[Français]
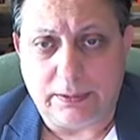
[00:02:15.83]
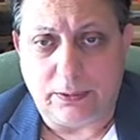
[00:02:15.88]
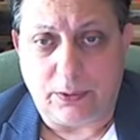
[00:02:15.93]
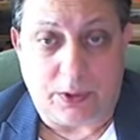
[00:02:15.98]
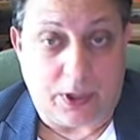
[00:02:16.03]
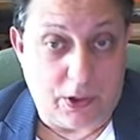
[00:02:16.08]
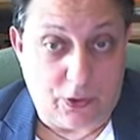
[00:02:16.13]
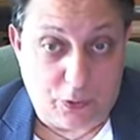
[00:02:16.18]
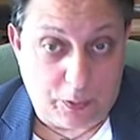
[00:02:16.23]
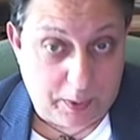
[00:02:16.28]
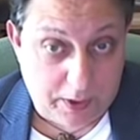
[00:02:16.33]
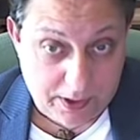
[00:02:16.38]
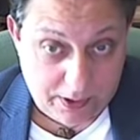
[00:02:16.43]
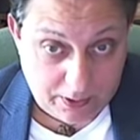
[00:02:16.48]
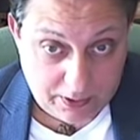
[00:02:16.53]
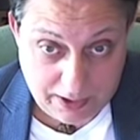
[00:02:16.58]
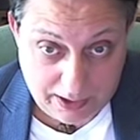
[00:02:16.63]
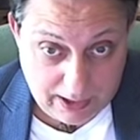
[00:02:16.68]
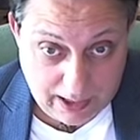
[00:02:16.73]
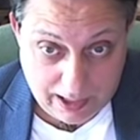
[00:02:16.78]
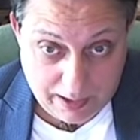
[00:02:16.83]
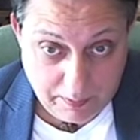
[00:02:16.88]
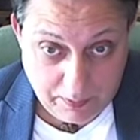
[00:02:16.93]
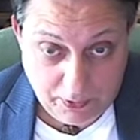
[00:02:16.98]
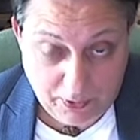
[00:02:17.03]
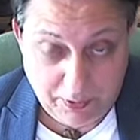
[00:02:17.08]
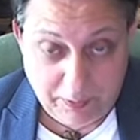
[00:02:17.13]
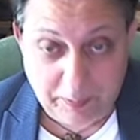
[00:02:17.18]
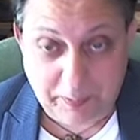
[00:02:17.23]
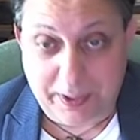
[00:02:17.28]
auquel je présente
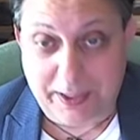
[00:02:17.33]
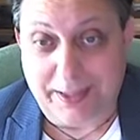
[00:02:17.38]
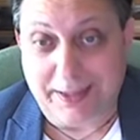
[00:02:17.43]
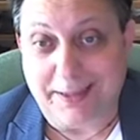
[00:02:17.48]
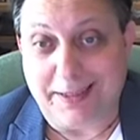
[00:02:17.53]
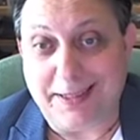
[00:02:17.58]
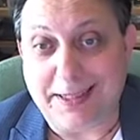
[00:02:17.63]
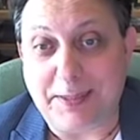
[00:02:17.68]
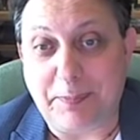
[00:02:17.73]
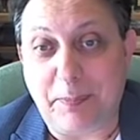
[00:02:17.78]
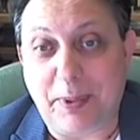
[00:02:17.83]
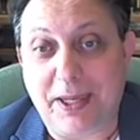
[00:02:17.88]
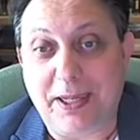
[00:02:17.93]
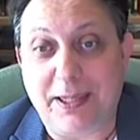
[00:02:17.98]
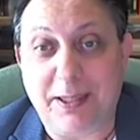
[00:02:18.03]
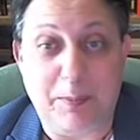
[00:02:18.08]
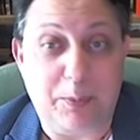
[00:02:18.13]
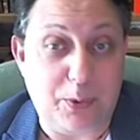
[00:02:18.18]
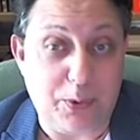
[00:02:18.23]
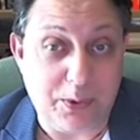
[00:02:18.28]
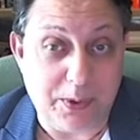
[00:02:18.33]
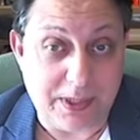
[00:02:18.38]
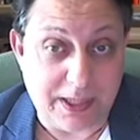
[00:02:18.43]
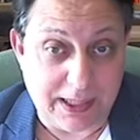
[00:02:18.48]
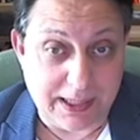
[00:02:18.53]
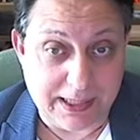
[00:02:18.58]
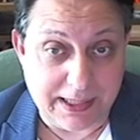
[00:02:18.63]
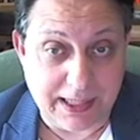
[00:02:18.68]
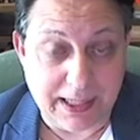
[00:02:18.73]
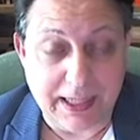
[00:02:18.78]
également mes respects les plus
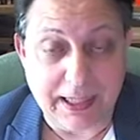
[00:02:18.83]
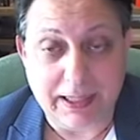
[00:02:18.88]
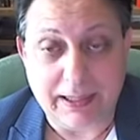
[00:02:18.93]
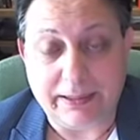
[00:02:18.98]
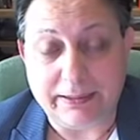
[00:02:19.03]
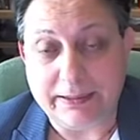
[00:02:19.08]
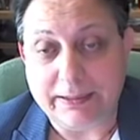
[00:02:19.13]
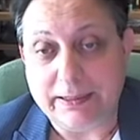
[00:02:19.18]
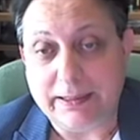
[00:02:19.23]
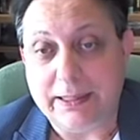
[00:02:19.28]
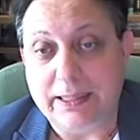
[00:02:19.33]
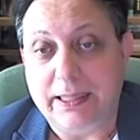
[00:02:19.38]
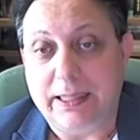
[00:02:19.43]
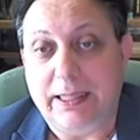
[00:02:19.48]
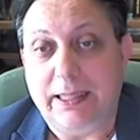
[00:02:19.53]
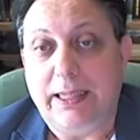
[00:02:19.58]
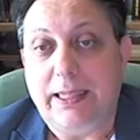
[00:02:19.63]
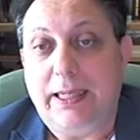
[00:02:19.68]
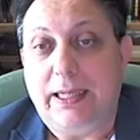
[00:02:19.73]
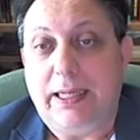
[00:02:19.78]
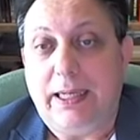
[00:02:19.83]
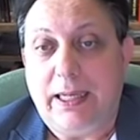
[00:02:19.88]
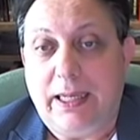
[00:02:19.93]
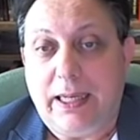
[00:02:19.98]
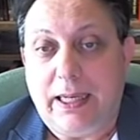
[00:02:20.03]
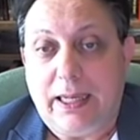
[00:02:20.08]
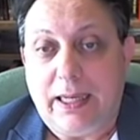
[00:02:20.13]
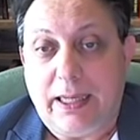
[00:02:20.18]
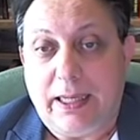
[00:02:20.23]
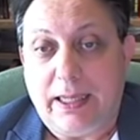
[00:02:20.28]
sincères,
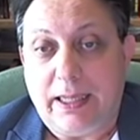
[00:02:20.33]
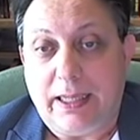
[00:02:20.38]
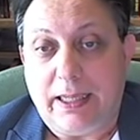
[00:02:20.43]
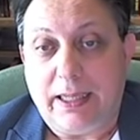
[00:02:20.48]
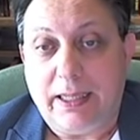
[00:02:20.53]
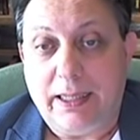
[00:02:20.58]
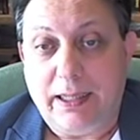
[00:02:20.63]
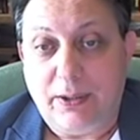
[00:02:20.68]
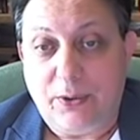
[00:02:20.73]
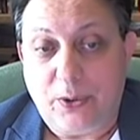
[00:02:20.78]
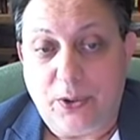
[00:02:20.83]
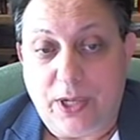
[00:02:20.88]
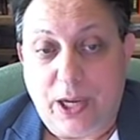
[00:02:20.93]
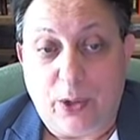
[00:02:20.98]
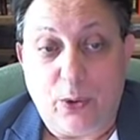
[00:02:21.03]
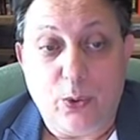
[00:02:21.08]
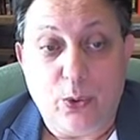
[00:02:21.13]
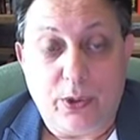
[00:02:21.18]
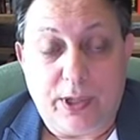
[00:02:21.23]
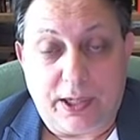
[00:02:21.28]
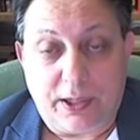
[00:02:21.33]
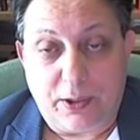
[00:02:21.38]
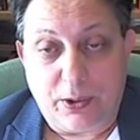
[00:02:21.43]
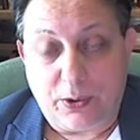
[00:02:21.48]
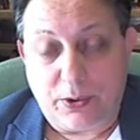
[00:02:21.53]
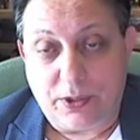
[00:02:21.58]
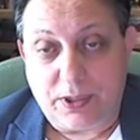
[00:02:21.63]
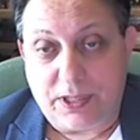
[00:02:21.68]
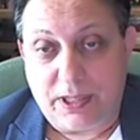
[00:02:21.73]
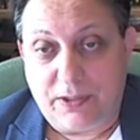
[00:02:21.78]
et euh, il y a eu
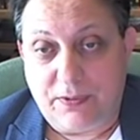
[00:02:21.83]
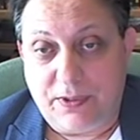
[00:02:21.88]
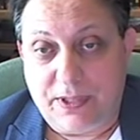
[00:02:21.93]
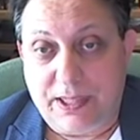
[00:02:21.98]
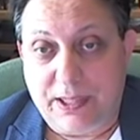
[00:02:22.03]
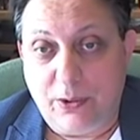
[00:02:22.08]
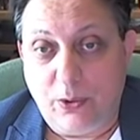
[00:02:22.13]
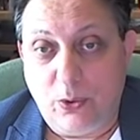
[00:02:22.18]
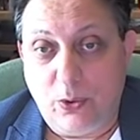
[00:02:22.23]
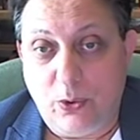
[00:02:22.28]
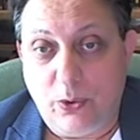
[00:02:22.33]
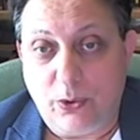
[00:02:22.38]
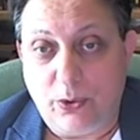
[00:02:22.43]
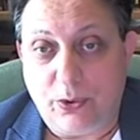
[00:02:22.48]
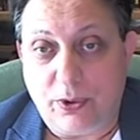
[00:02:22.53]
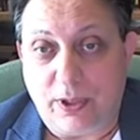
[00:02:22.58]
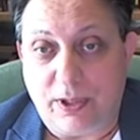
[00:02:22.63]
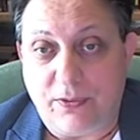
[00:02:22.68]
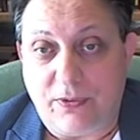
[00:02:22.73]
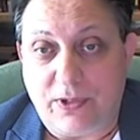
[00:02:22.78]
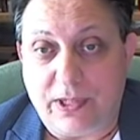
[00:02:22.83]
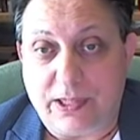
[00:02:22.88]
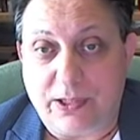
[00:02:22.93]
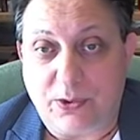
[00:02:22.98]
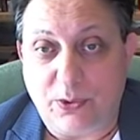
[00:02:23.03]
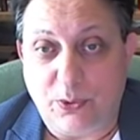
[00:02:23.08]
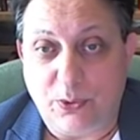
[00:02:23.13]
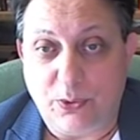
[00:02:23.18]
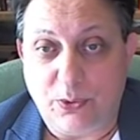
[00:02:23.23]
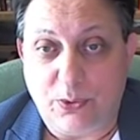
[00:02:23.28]
d'ailleurs dans cette vidéo une
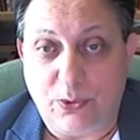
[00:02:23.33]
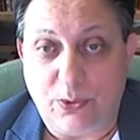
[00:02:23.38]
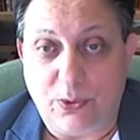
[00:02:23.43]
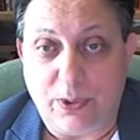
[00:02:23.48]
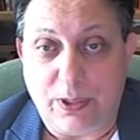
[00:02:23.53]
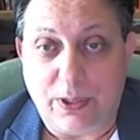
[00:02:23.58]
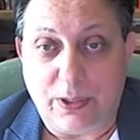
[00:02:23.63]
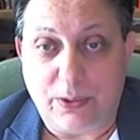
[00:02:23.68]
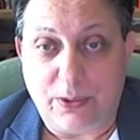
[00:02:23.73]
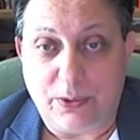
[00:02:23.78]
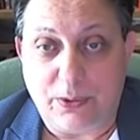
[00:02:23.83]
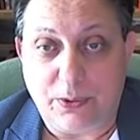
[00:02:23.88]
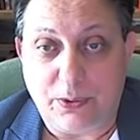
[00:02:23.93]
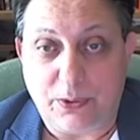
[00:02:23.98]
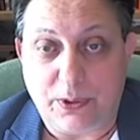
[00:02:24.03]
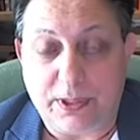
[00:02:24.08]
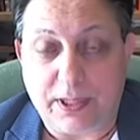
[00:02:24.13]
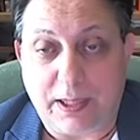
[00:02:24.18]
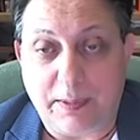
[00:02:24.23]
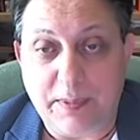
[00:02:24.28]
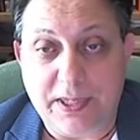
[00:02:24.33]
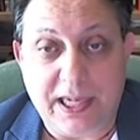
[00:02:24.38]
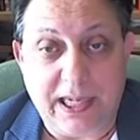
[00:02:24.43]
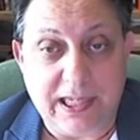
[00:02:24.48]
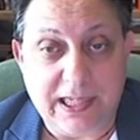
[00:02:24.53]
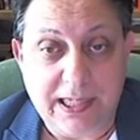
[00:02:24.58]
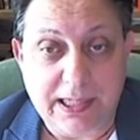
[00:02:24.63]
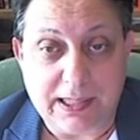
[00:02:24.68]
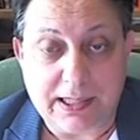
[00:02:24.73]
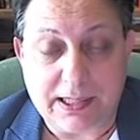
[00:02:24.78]
réflexion euh, de, notre ami
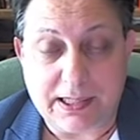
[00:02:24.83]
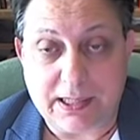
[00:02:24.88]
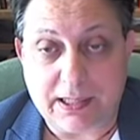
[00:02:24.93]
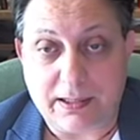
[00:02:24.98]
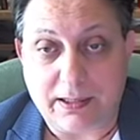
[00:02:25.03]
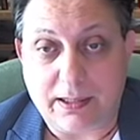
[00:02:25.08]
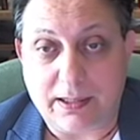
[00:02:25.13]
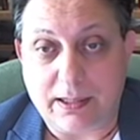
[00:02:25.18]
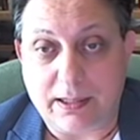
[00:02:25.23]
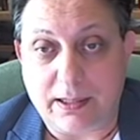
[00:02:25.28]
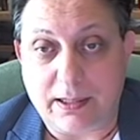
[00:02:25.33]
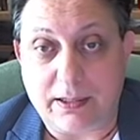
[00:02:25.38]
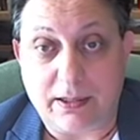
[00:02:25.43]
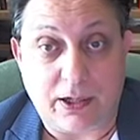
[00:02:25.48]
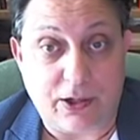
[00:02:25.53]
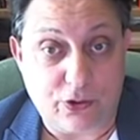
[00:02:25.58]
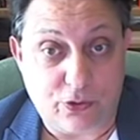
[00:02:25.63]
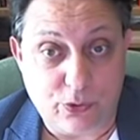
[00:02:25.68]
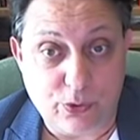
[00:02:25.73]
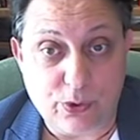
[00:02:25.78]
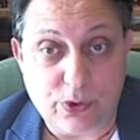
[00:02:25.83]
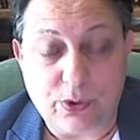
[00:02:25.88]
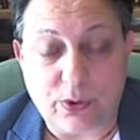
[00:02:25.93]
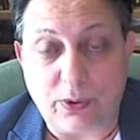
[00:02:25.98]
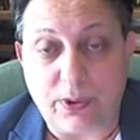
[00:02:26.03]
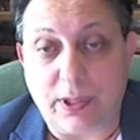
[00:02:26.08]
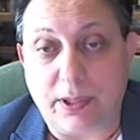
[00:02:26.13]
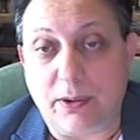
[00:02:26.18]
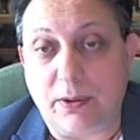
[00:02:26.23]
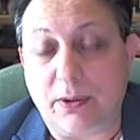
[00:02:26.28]
Alix, qui est très juste
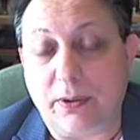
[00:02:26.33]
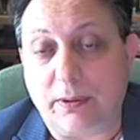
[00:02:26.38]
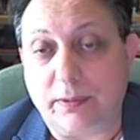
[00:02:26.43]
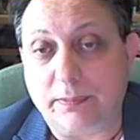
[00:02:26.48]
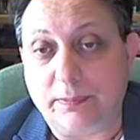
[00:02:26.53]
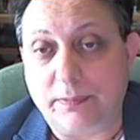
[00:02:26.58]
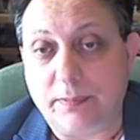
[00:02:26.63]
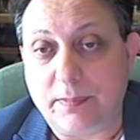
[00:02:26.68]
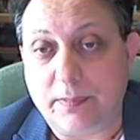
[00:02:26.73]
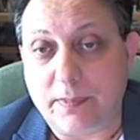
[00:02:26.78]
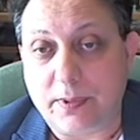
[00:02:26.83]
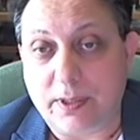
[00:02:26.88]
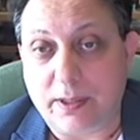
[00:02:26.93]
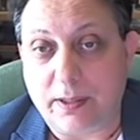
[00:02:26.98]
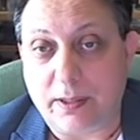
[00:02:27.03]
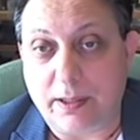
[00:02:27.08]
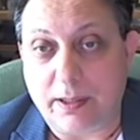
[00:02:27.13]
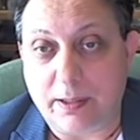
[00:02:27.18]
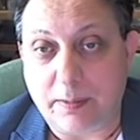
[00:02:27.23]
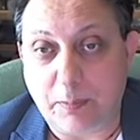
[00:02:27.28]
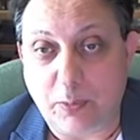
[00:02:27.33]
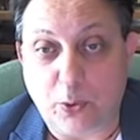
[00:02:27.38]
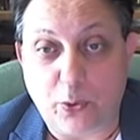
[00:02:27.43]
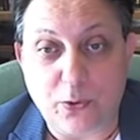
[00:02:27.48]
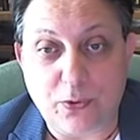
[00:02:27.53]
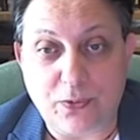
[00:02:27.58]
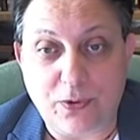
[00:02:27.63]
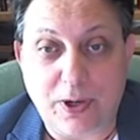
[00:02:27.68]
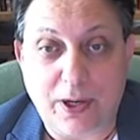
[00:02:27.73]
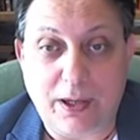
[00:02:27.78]
d'ailleurs. Et pour
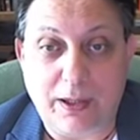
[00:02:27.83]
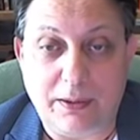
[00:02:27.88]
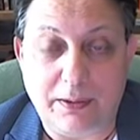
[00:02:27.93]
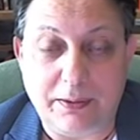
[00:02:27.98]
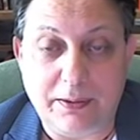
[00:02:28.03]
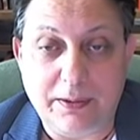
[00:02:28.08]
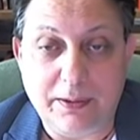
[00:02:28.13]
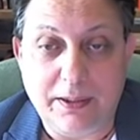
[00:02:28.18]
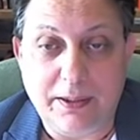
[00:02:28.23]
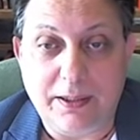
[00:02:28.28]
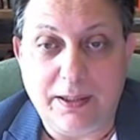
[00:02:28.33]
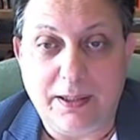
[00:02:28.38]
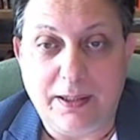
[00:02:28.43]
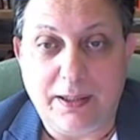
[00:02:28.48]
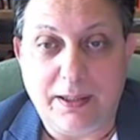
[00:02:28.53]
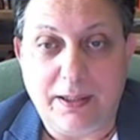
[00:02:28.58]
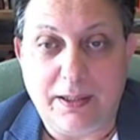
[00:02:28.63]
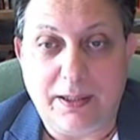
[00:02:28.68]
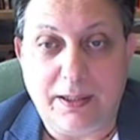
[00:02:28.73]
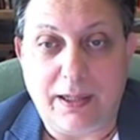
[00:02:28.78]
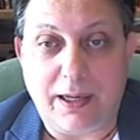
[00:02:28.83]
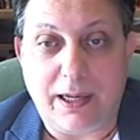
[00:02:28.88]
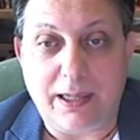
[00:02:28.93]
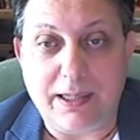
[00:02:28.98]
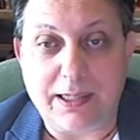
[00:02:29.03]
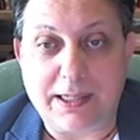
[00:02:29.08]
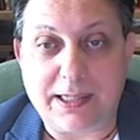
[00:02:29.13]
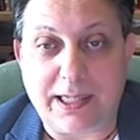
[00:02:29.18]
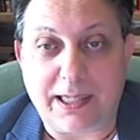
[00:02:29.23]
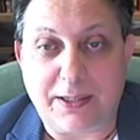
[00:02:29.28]
une fois, euh,
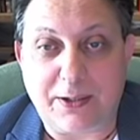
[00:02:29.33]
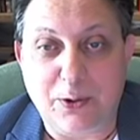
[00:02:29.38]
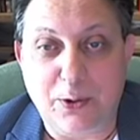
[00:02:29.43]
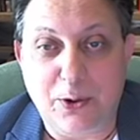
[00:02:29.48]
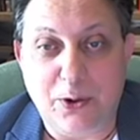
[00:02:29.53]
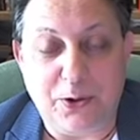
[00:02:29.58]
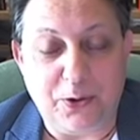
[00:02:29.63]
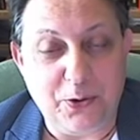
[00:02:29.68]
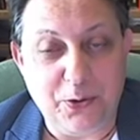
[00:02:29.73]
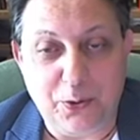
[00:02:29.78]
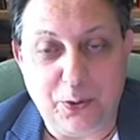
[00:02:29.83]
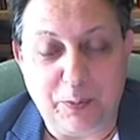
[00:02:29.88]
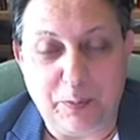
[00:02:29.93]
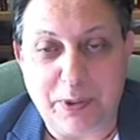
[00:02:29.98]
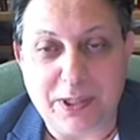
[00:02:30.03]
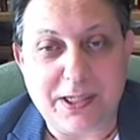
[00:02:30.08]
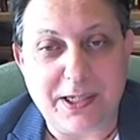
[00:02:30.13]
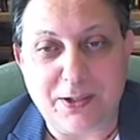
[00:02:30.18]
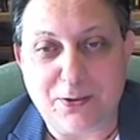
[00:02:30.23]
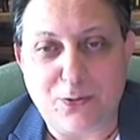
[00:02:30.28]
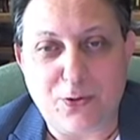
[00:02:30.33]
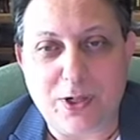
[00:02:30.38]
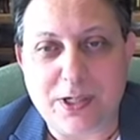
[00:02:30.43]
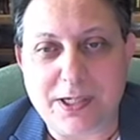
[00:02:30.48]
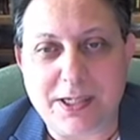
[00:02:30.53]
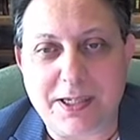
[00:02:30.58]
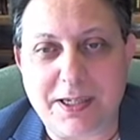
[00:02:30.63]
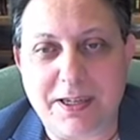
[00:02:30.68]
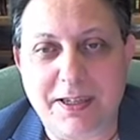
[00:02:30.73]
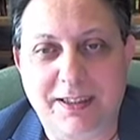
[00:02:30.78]
Alix a tort, non, pas cette
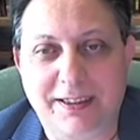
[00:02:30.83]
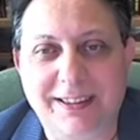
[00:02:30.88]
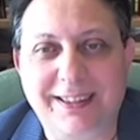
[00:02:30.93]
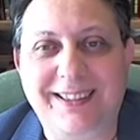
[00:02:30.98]
fois-ci.